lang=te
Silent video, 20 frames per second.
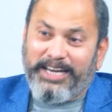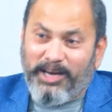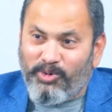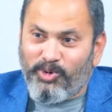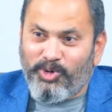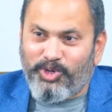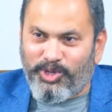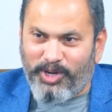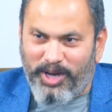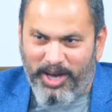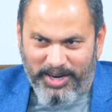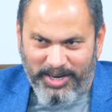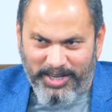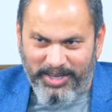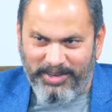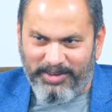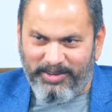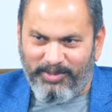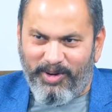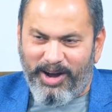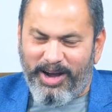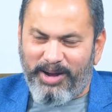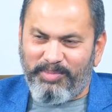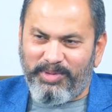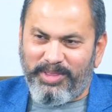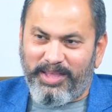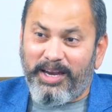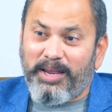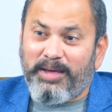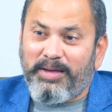డౌట్ కానీ వాళ్ళ
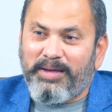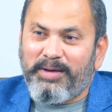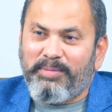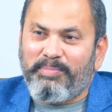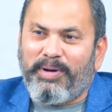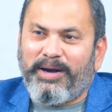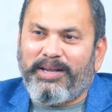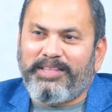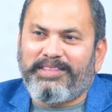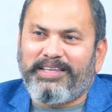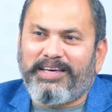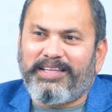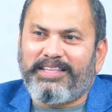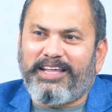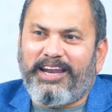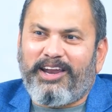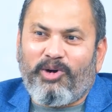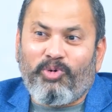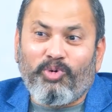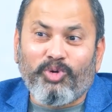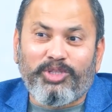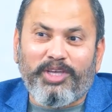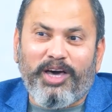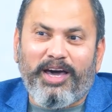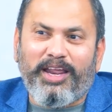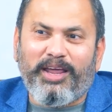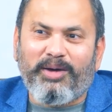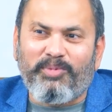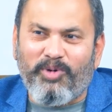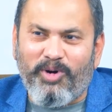మీద అరే పడితే అందరు
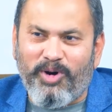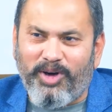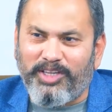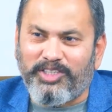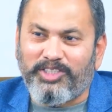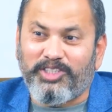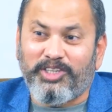నవ్వుతారేమో అని